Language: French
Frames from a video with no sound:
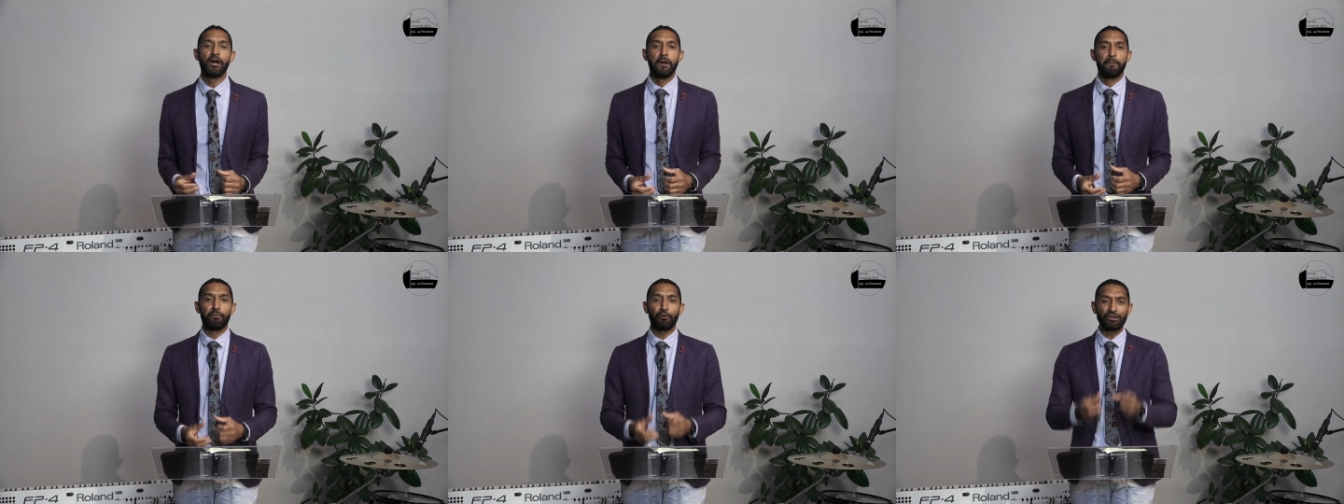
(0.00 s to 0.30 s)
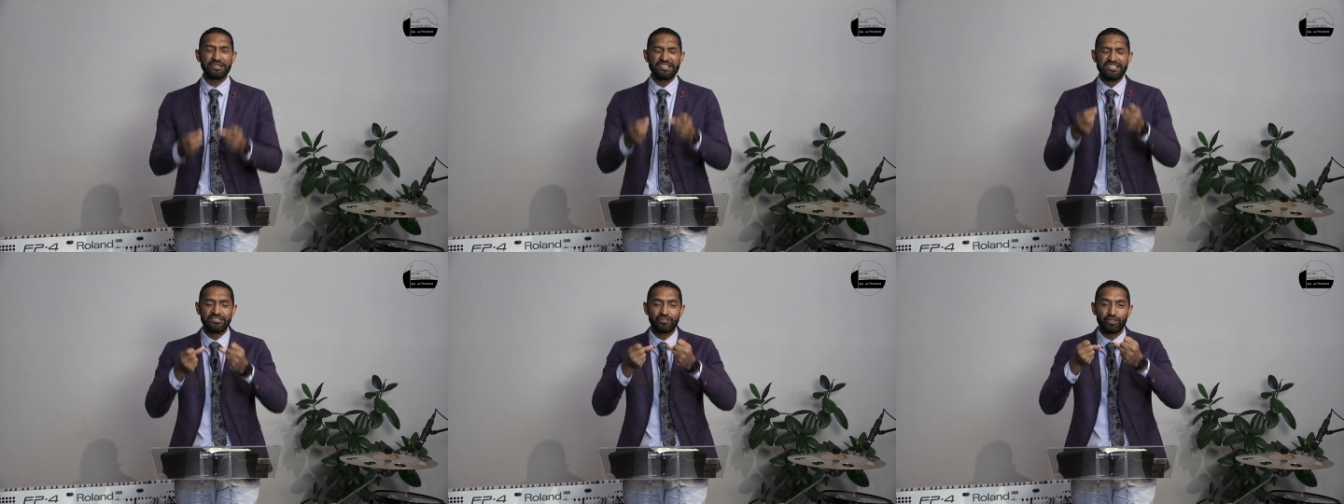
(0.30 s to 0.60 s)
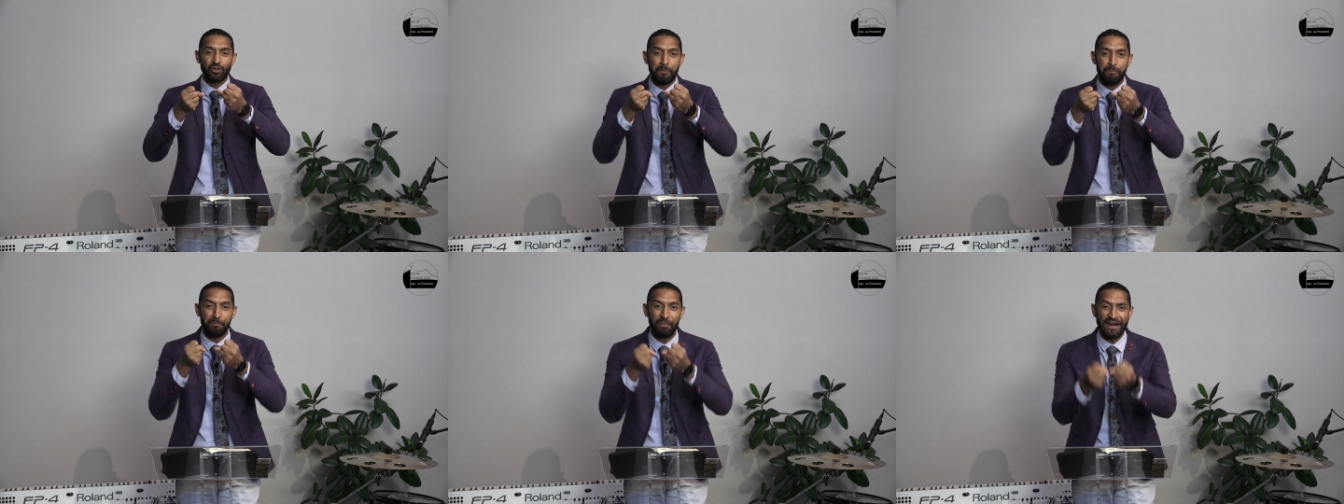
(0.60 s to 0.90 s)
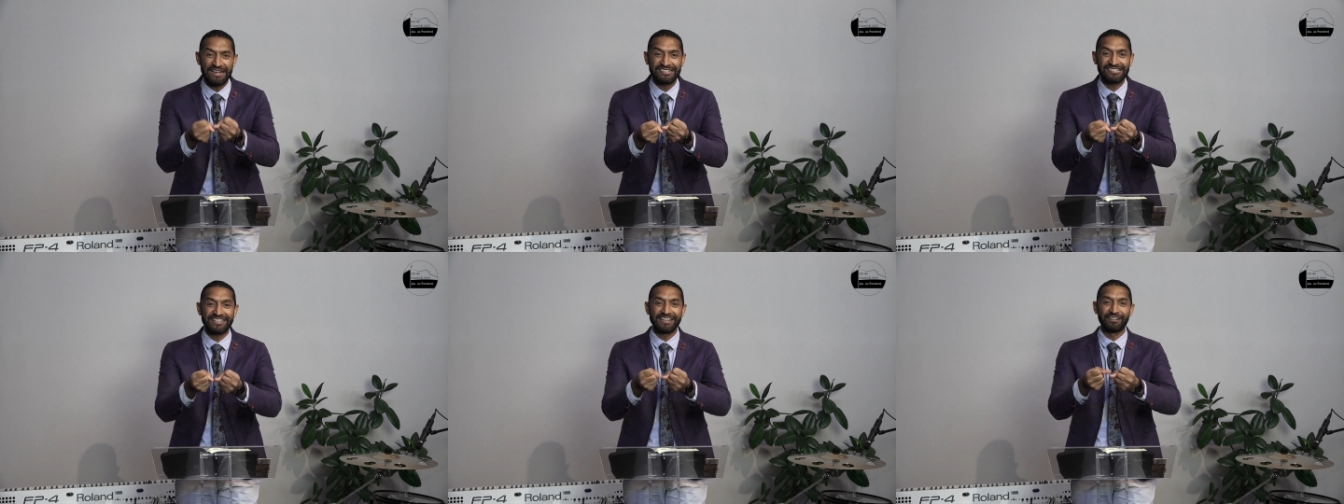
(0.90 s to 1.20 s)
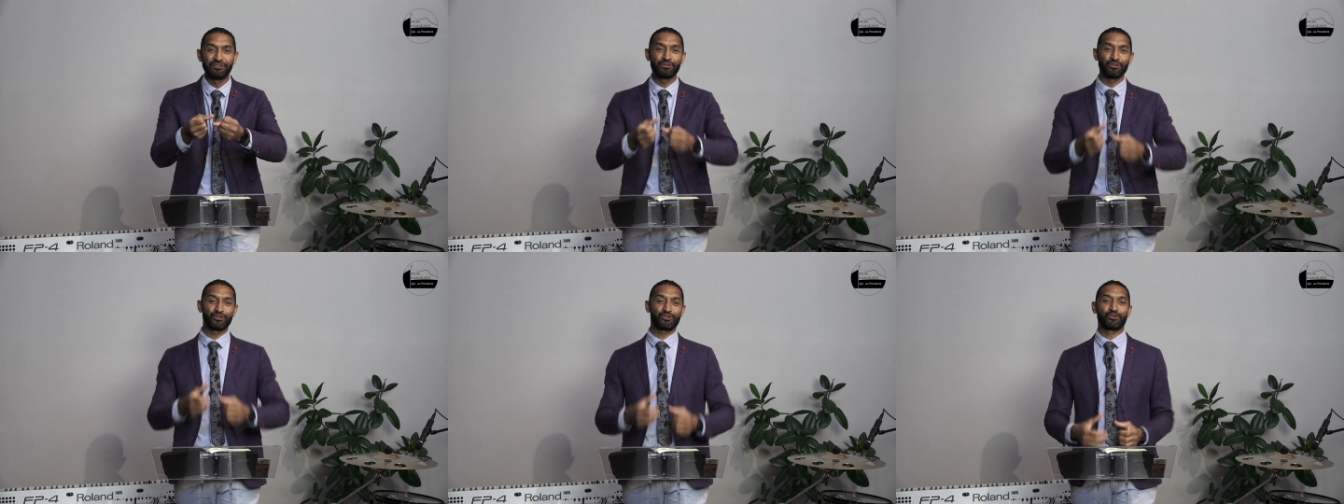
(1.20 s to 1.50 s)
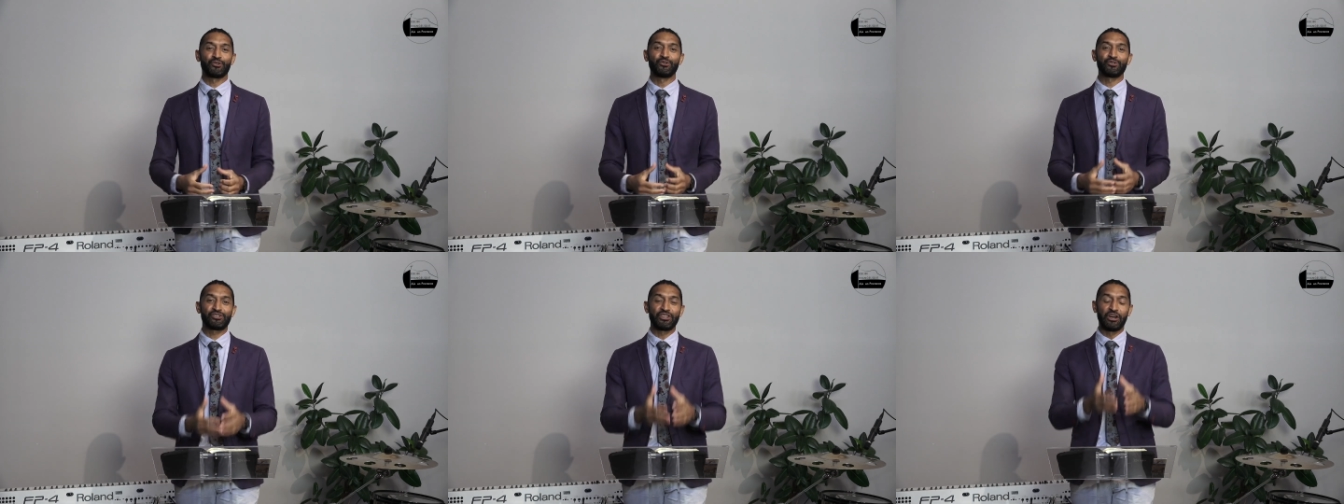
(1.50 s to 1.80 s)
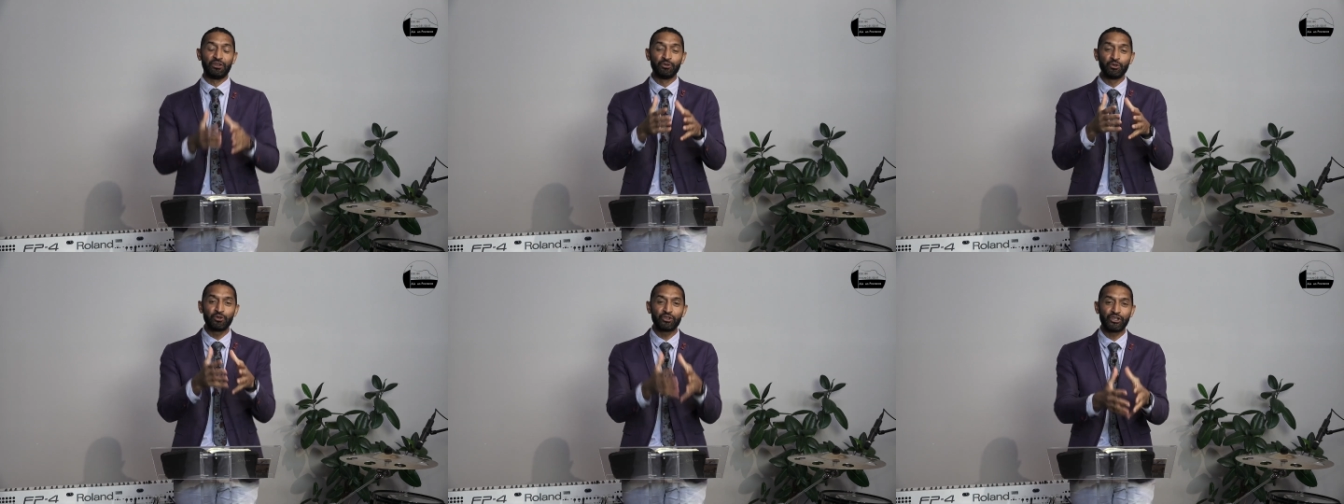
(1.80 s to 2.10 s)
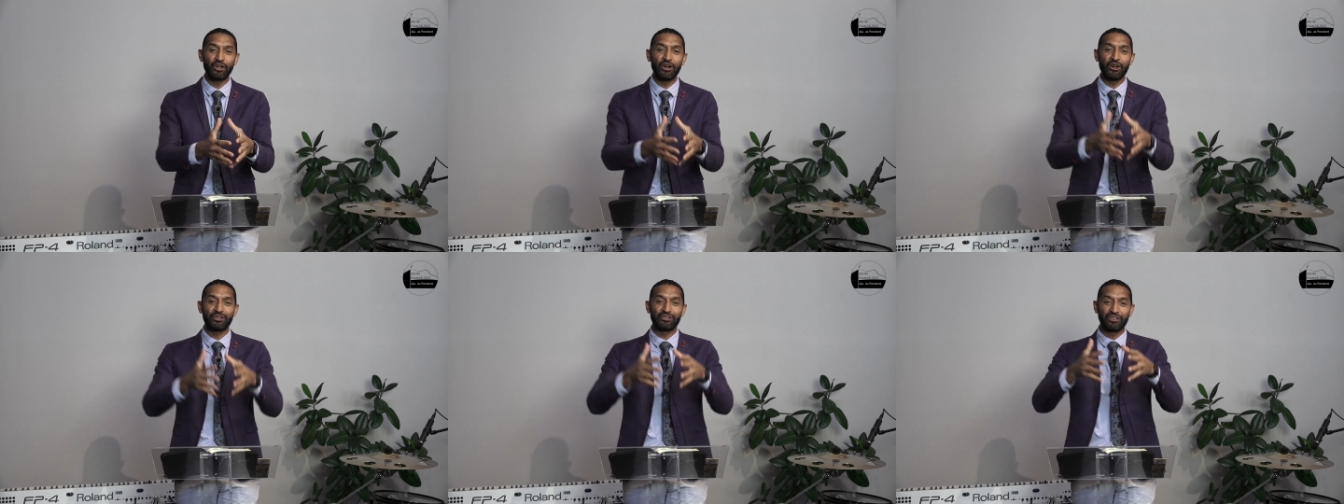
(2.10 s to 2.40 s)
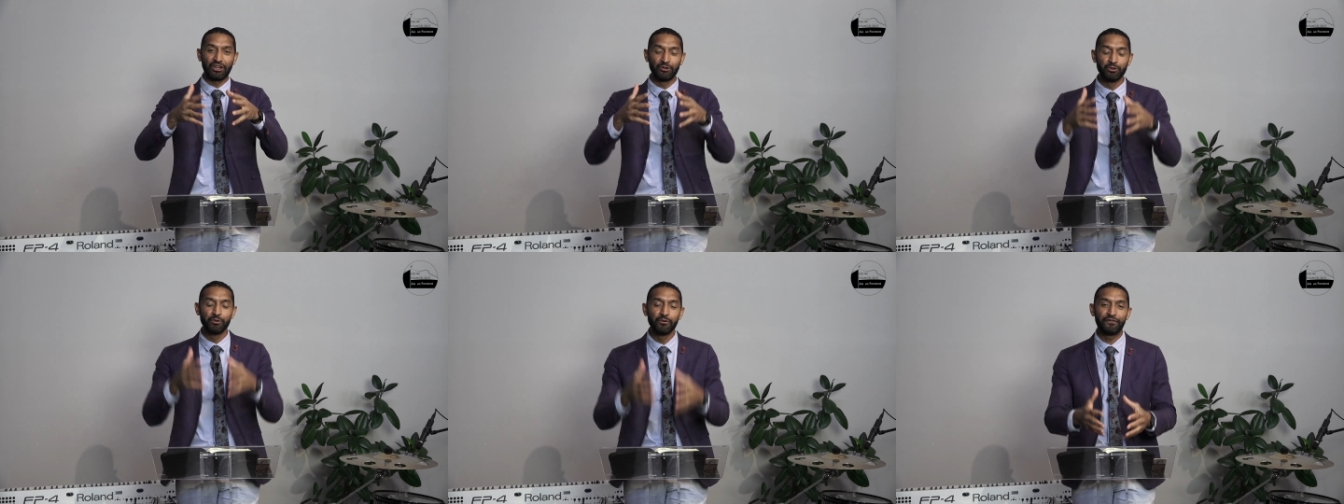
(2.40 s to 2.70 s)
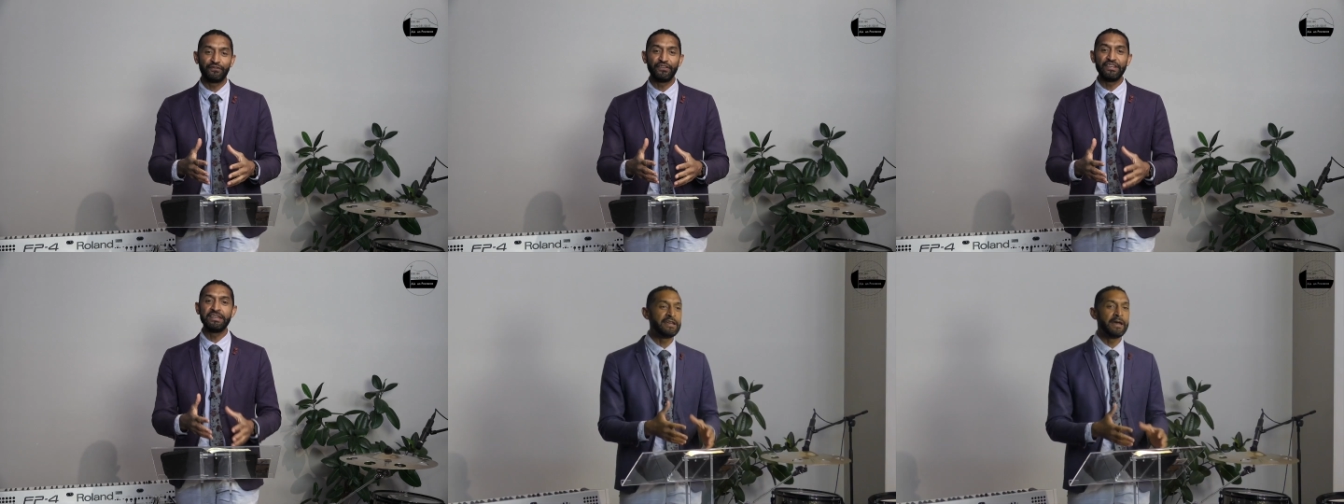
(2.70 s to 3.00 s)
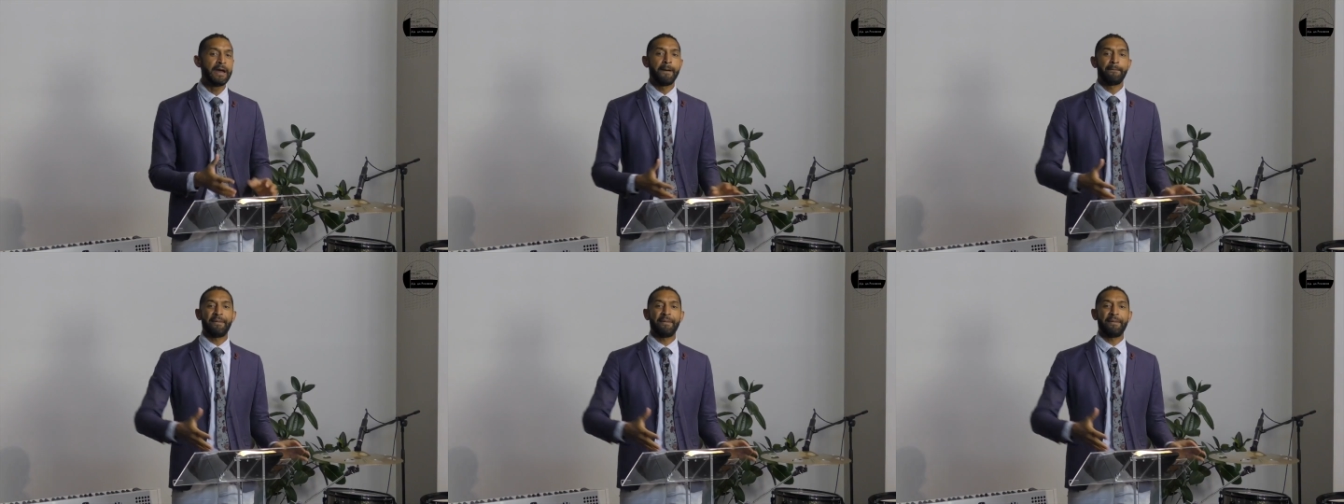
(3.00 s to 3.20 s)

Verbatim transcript: pour qu'il se passe quelque chose dans nos cœurs, dans nos vies.